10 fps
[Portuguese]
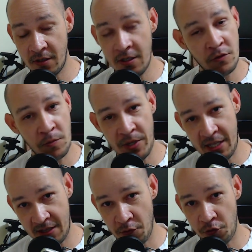Isso
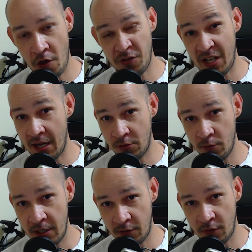porque tem os jogos
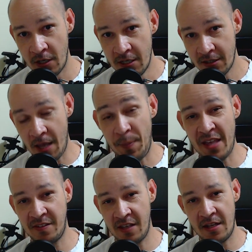gratuitos da
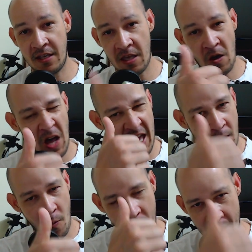PSN que, ó, é
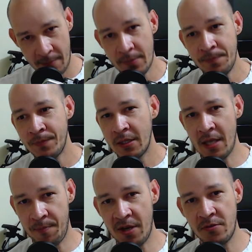uma
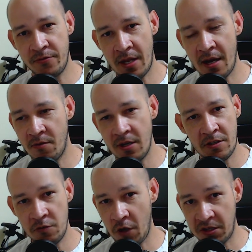né, para não falar coisa
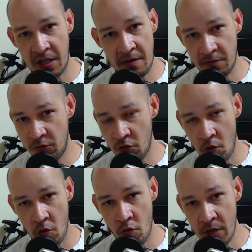que só tem
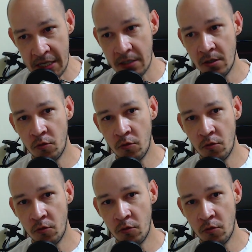jogo ruim.